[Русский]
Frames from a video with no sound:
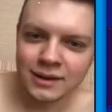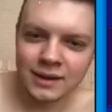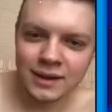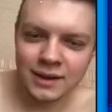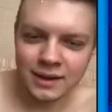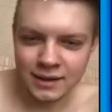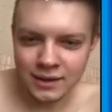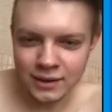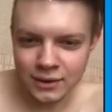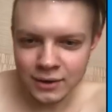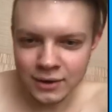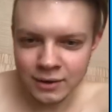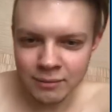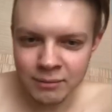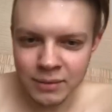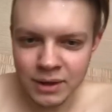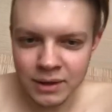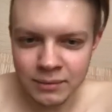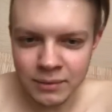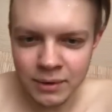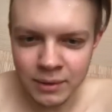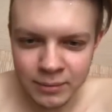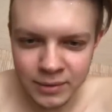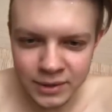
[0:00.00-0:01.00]
Нет, Леха
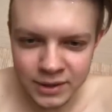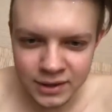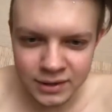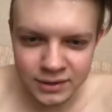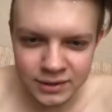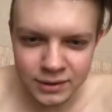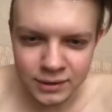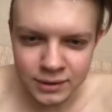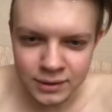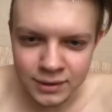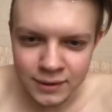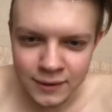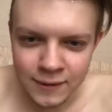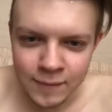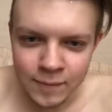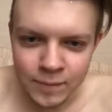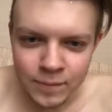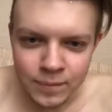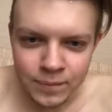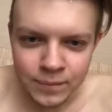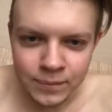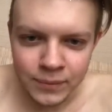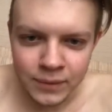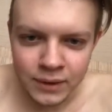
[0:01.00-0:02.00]
медь меня порезал.
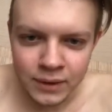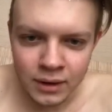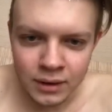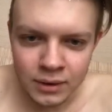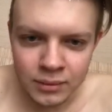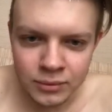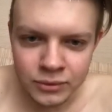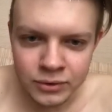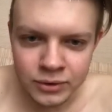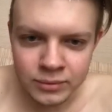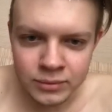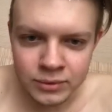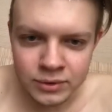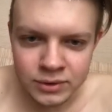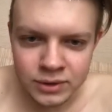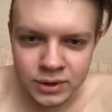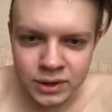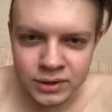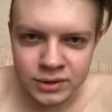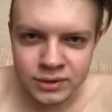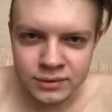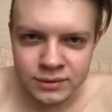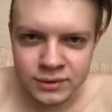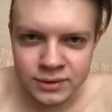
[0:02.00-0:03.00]
А почему
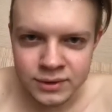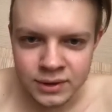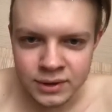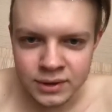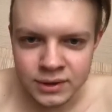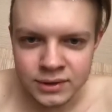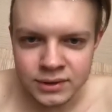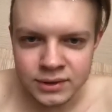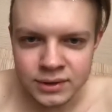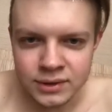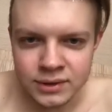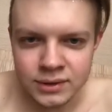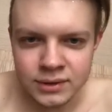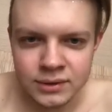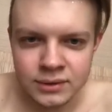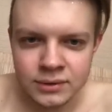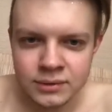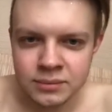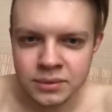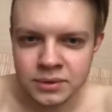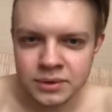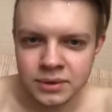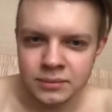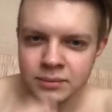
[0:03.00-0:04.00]
остался с Василисой?
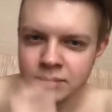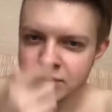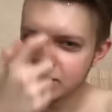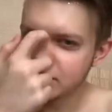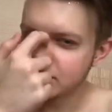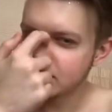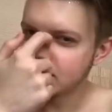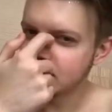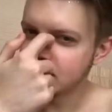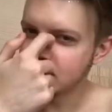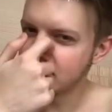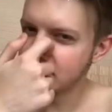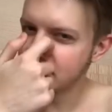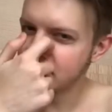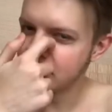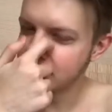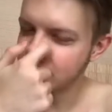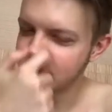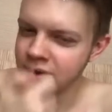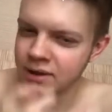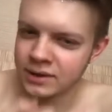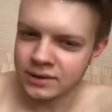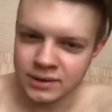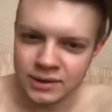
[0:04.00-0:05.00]
Ну, потому что
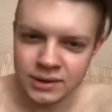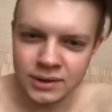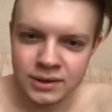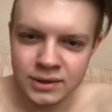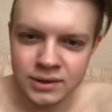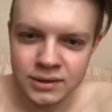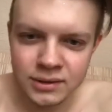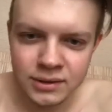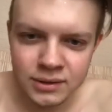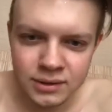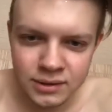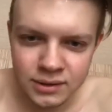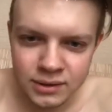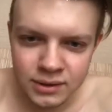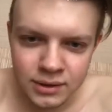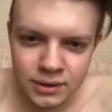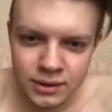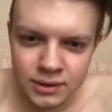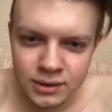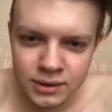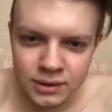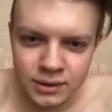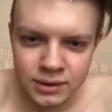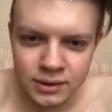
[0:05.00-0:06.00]
Хейдик Найс есть.
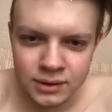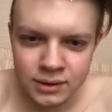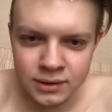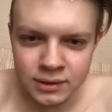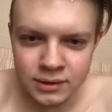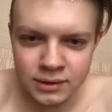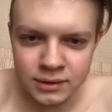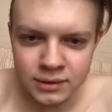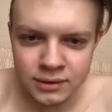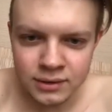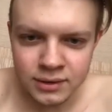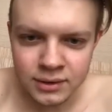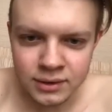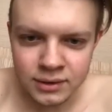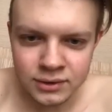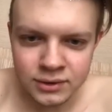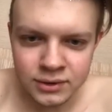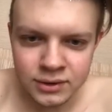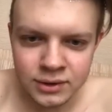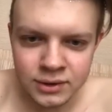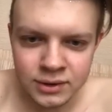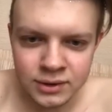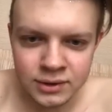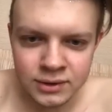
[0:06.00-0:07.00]
А,
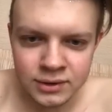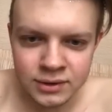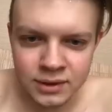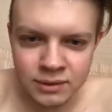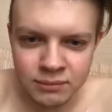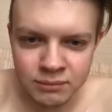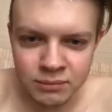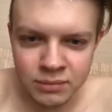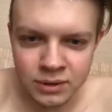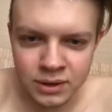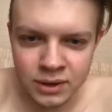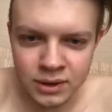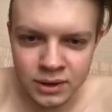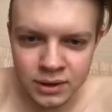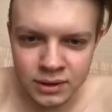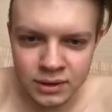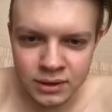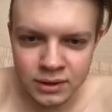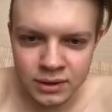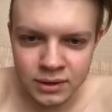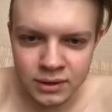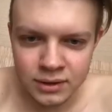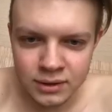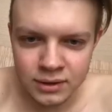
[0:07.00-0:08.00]
скажи за
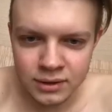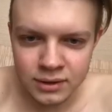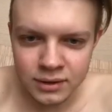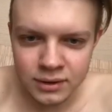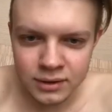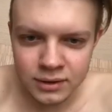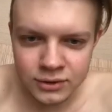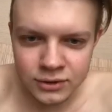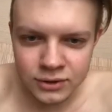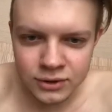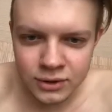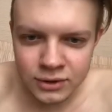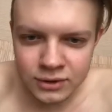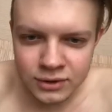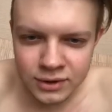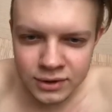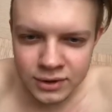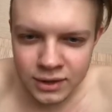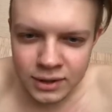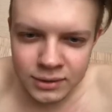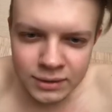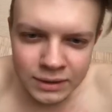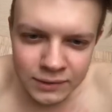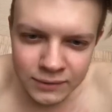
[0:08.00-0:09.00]
Б... Что
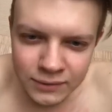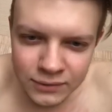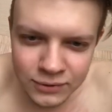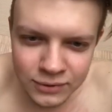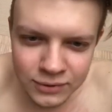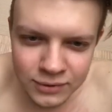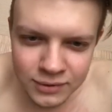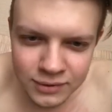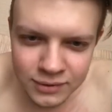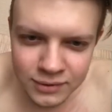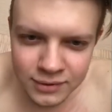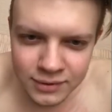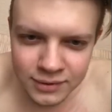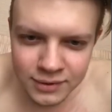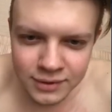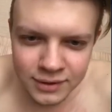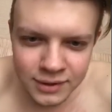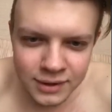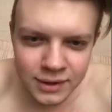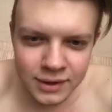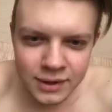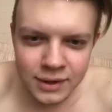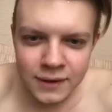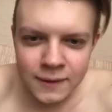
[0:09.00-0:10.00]
сказать не вижу.
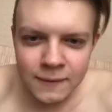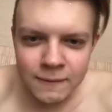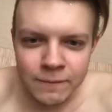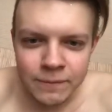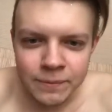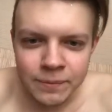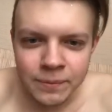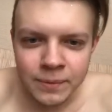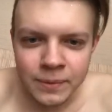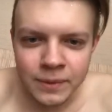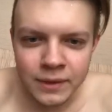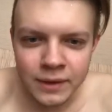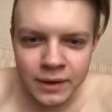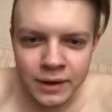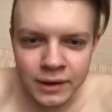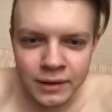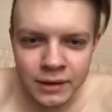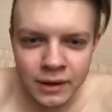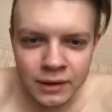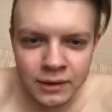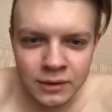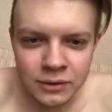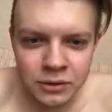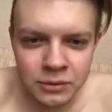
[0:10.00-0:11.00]

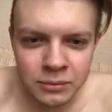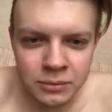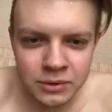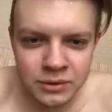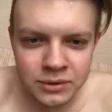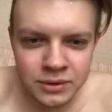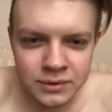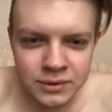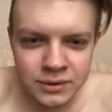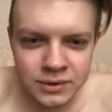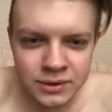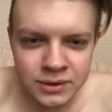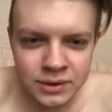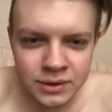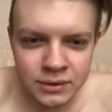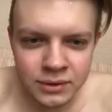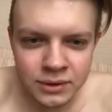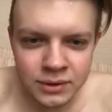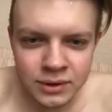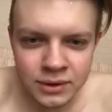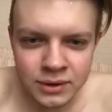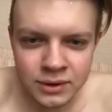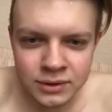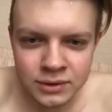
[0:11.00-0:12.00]
Никогда не думал завести
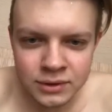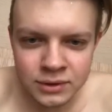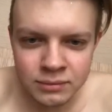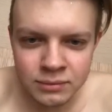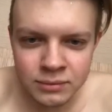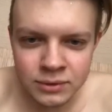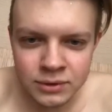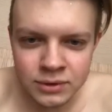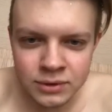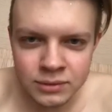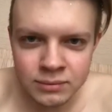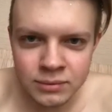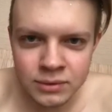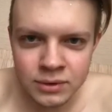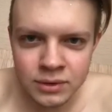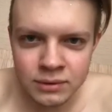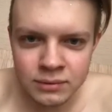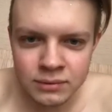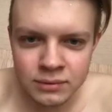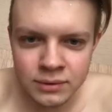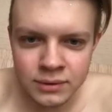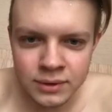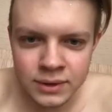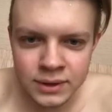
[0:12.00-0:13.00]
котика, чтобы можно
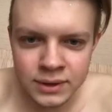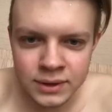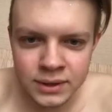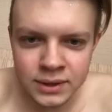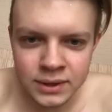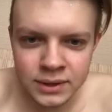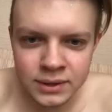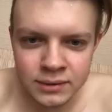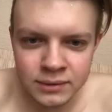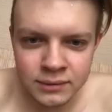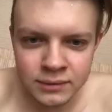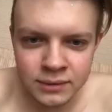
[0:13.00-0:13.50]
было выводить,